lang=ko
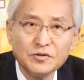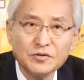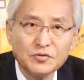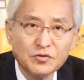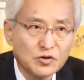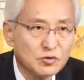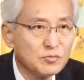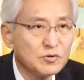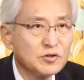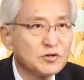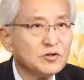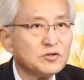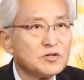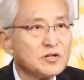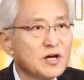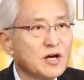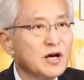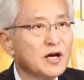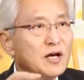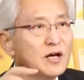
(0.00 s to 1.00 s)
그러면
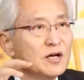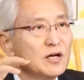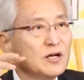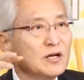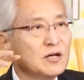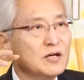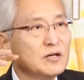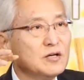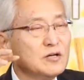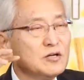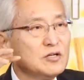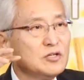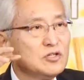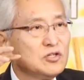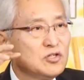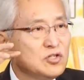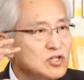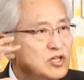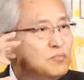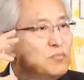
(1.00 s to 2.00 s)
그들의
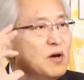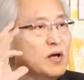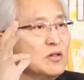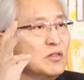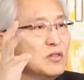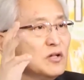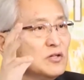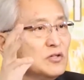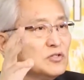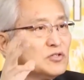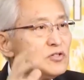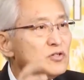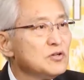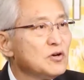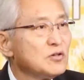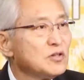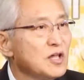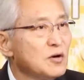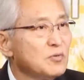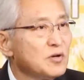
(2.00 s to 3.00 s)
힘 있는
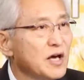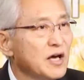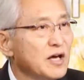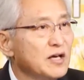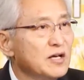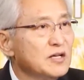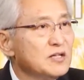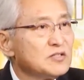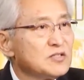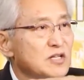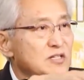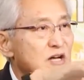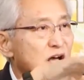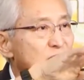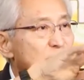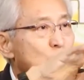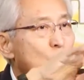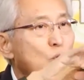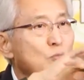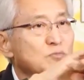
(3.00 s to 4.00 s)
증거 때문에
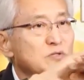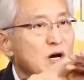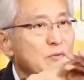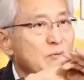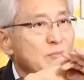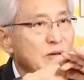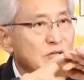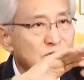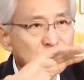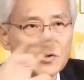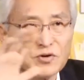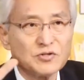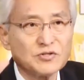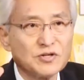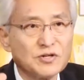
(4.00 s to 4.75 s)
세상의 복음 사업이 마치는 거죠.